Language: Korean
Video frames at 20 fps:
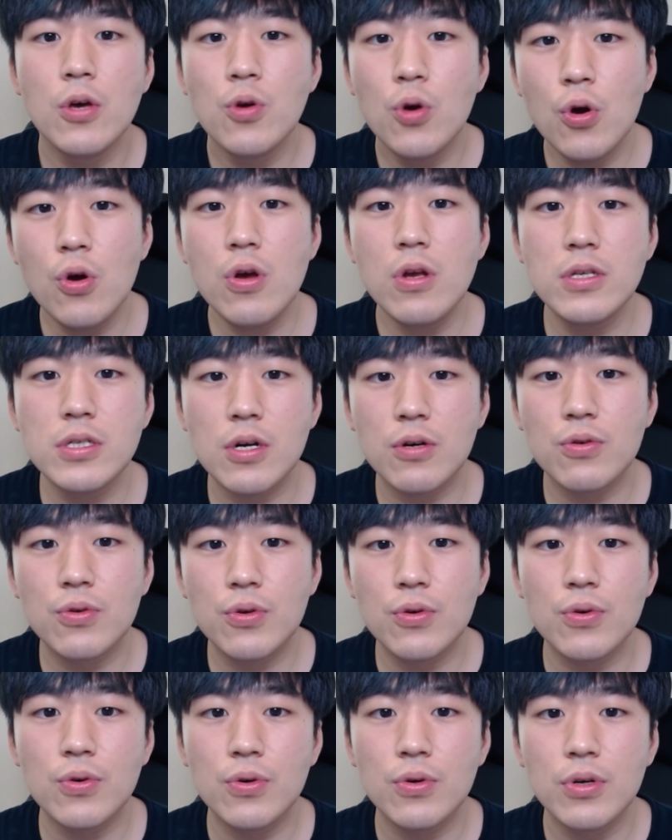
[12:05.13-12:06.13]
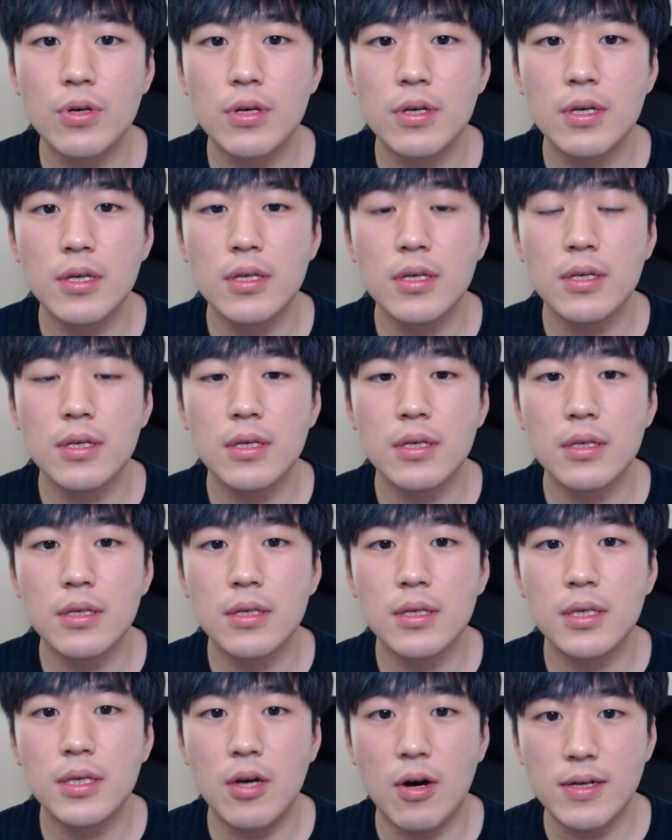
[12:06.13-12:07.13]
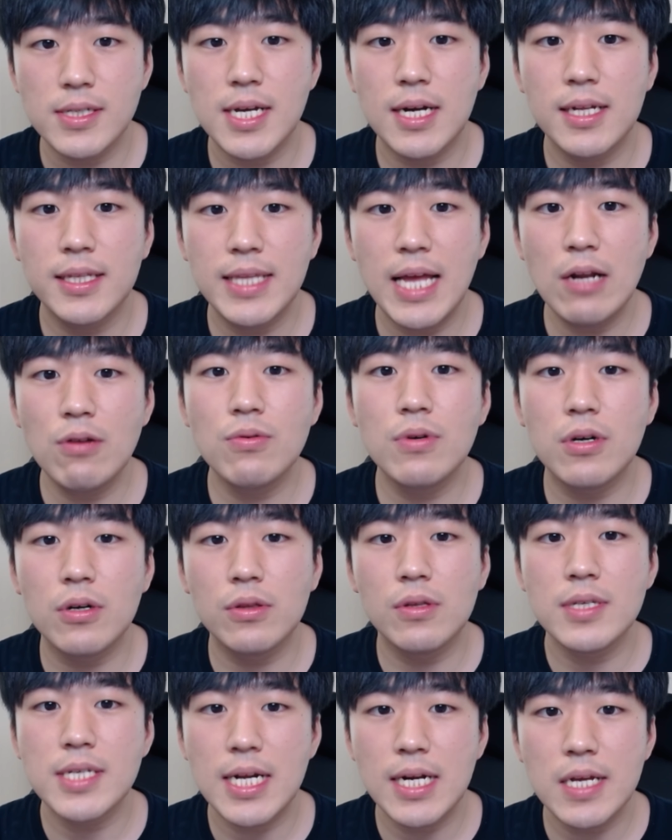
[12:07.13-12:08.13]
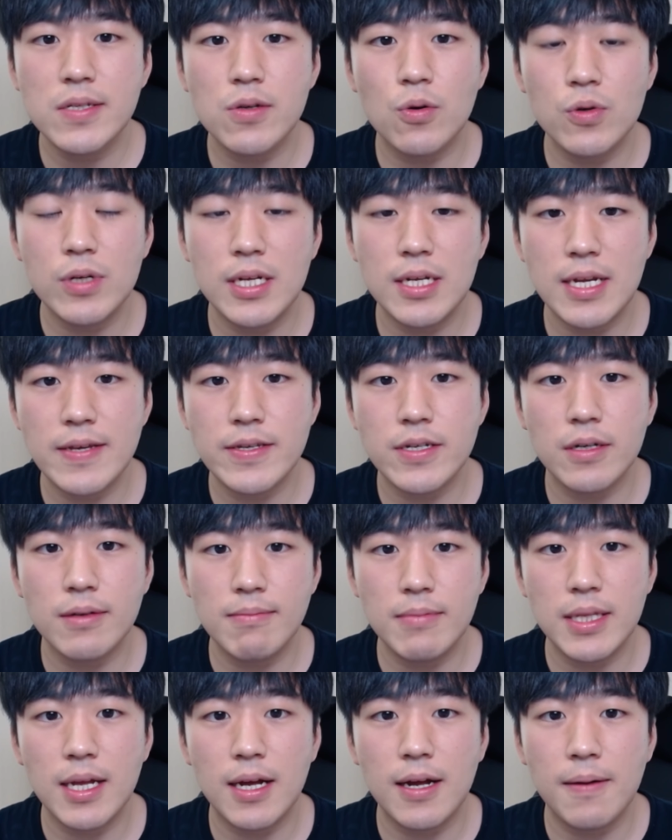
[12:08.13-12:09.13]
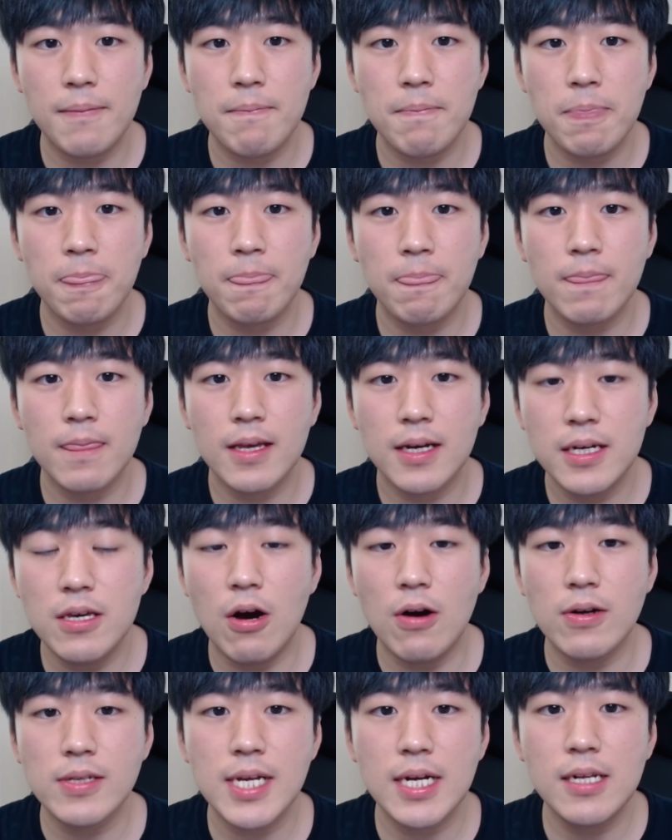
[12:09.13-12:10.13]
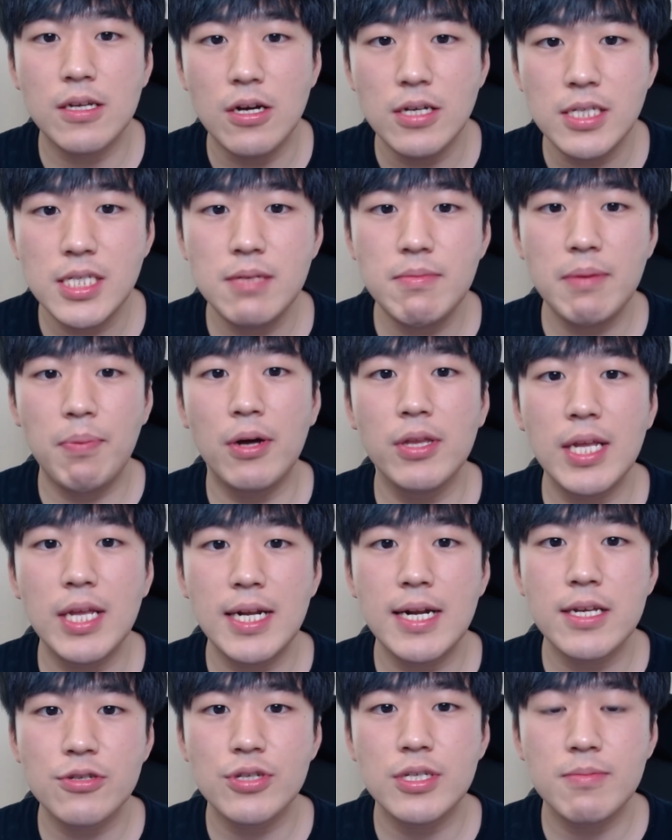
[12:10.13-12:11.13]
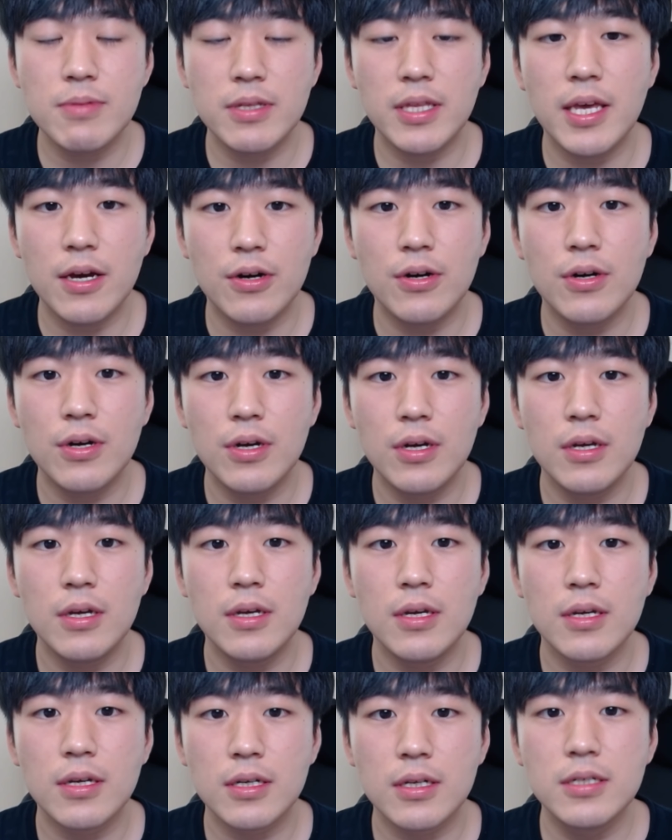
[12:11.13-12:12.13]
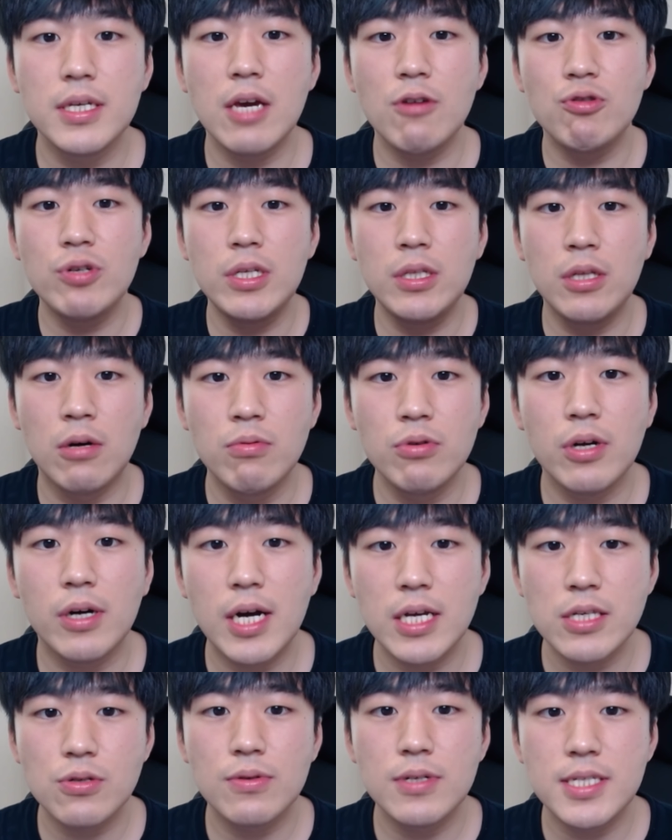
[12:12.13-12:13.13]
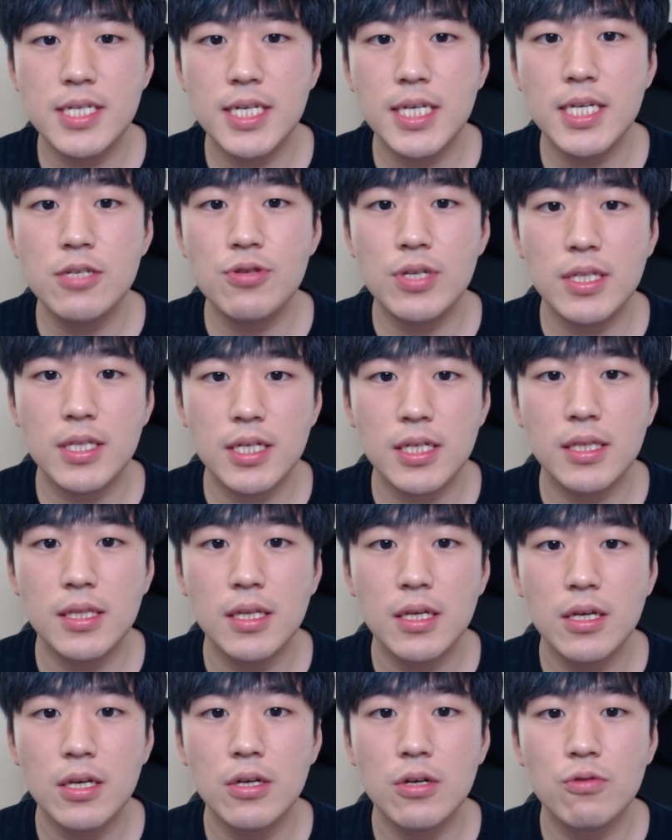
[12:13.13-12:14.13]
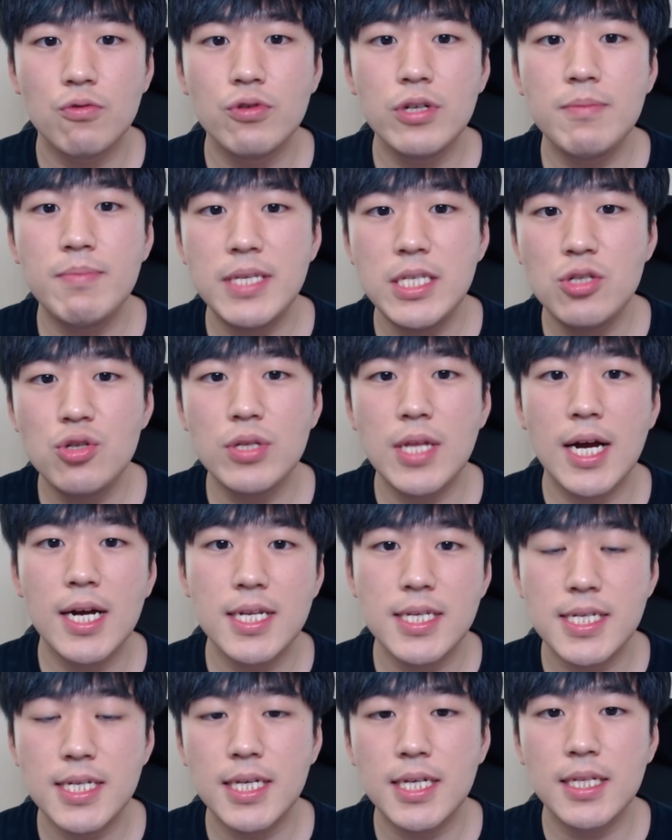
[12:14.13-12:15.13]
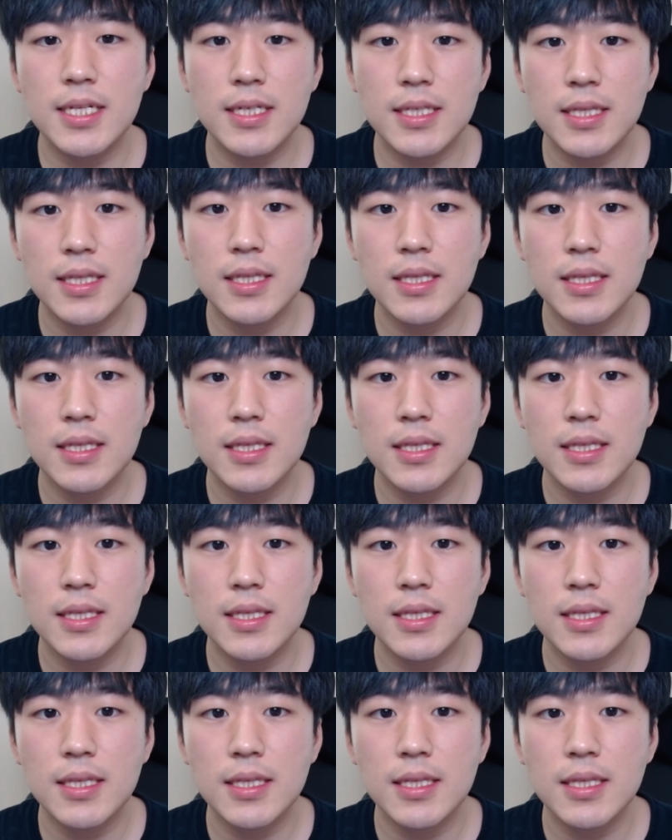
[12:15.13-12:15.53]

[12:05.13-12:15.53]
효율적으로 영상을 따로 그것도 잘라서 올릴 예정입니다. 그 영상을 열심히 퍼날라 주시면 돼요. 그게 우리 더불어가족을 지킬 수 있는 우리 민주당을 지키는